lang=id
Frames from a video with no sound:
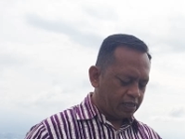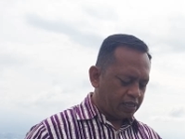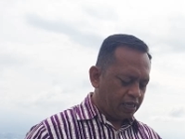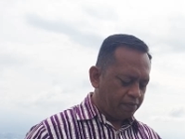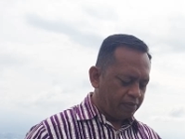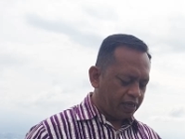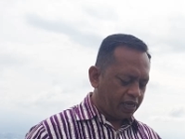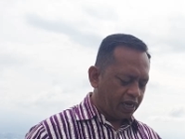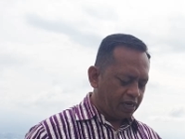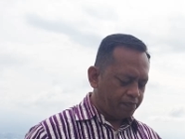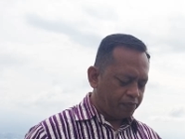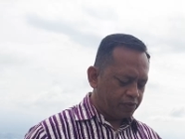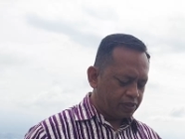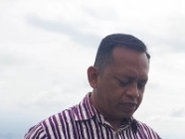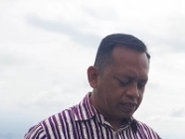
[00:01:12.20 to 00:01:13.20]
Demikian
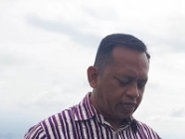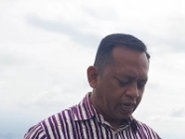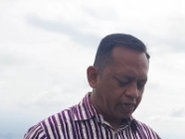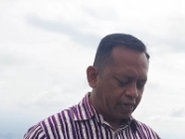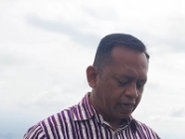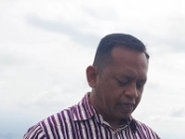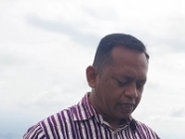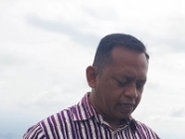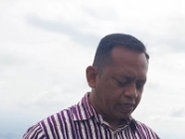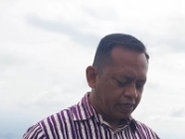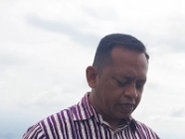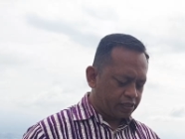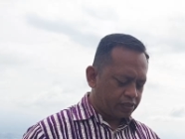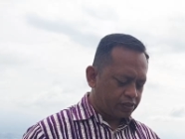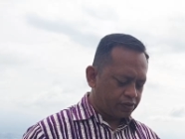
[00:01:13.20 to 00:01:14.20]
pun sekarang
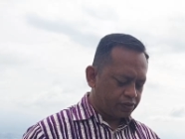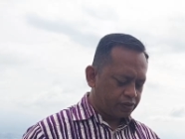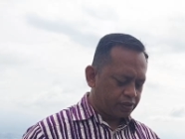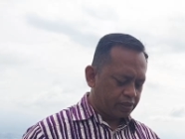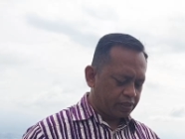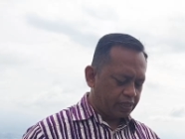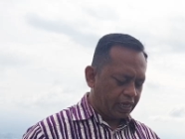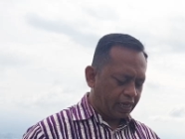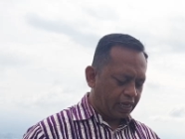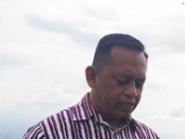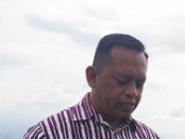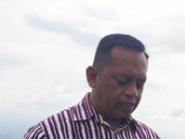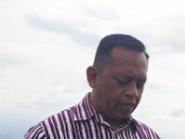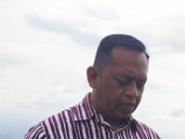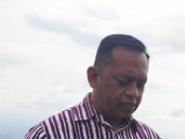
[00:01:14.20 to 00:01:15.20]
Kristus dengan
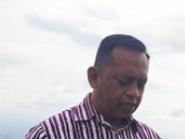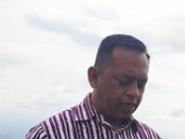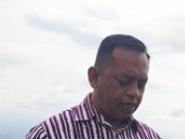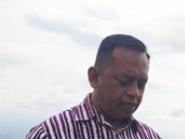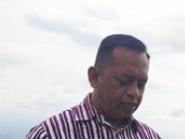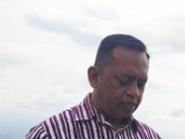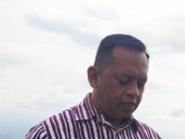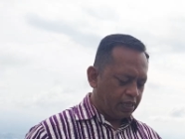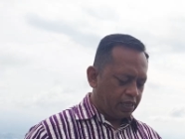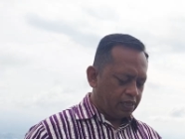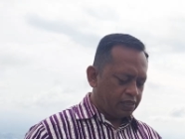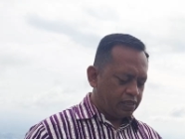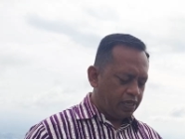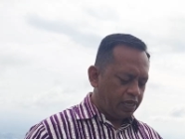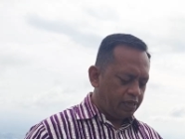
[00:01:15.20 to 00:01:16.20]
nyata
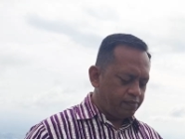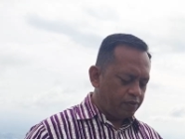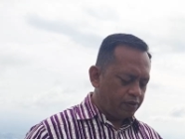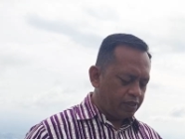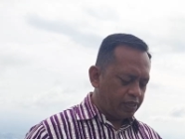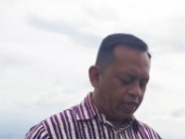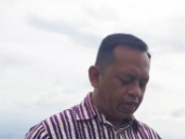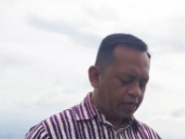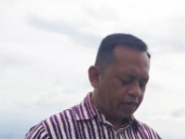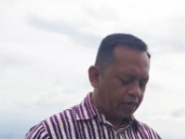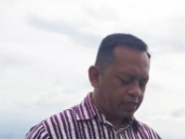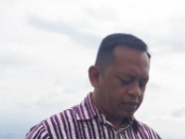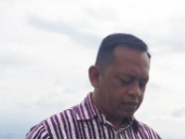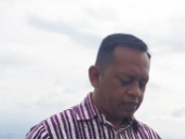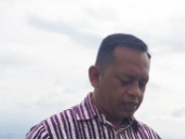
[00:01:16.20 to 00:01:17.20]

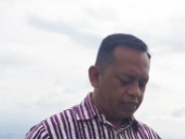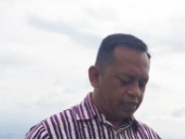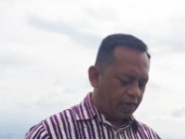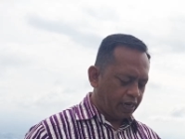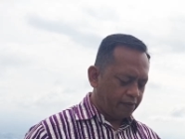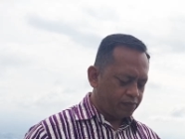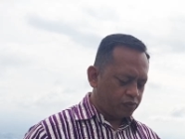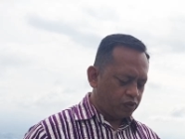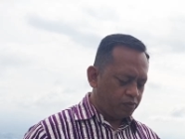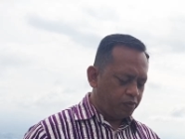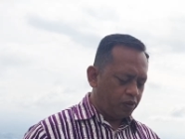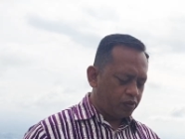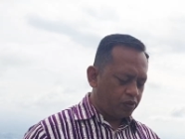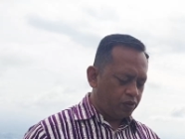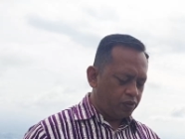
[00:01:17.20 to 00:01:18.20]
dimuliakan di dalam
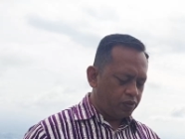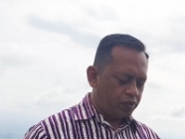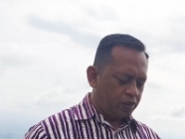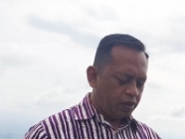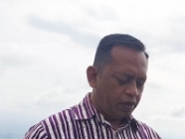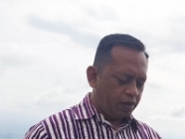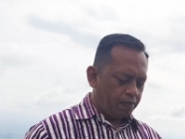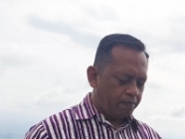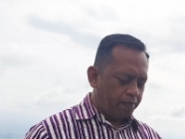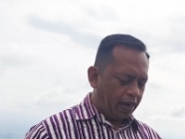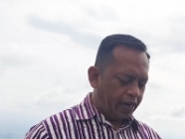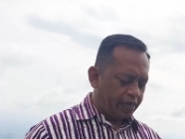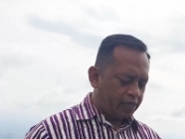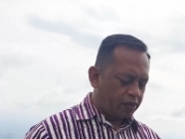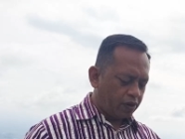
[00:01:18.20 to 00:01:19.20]
tubuhku,
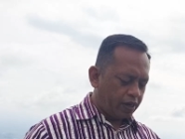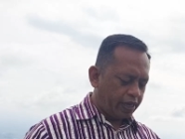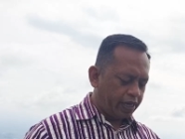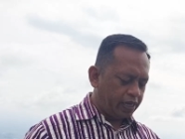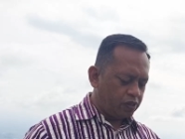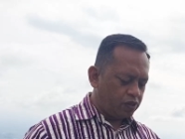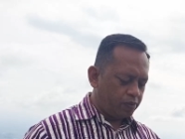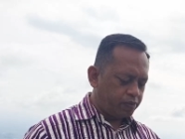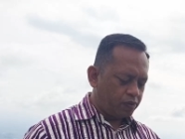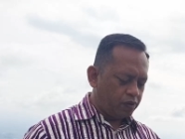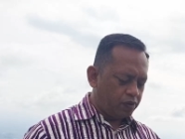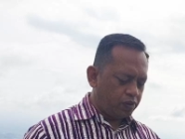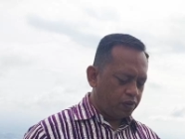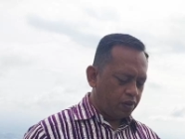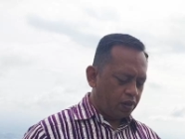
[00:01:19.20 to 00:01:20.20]
baik oleh
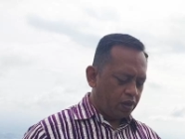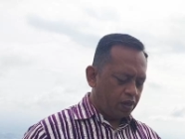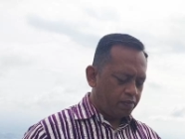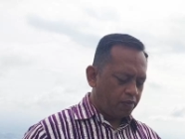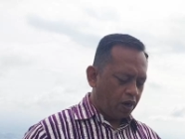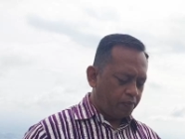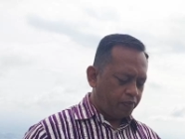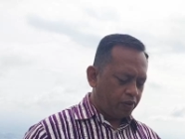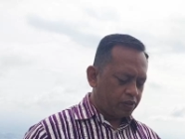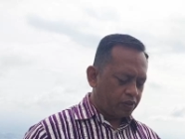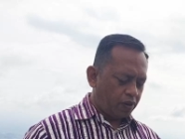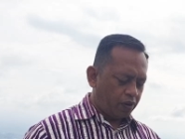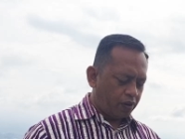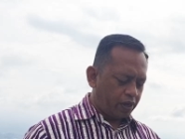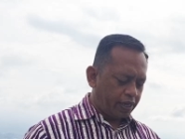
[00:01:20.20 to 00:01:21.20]
hidupku maupun
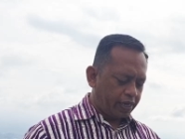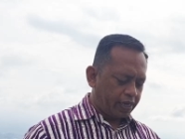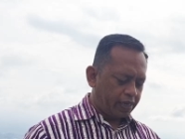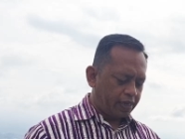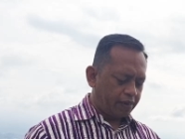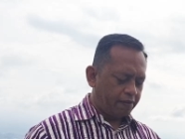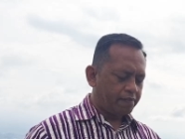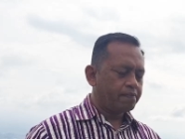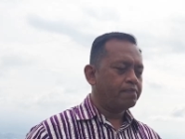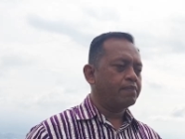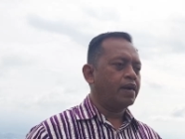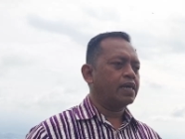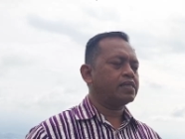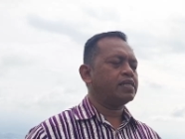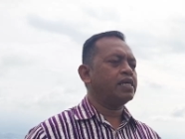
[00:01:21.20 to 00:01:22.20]
oleh
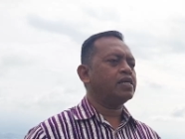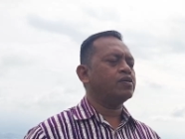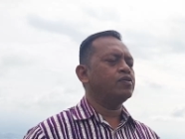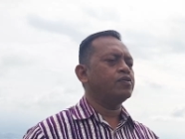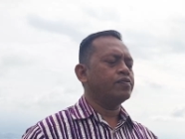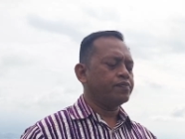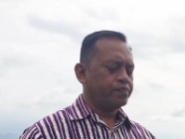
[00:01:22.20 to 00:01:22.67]
matiku.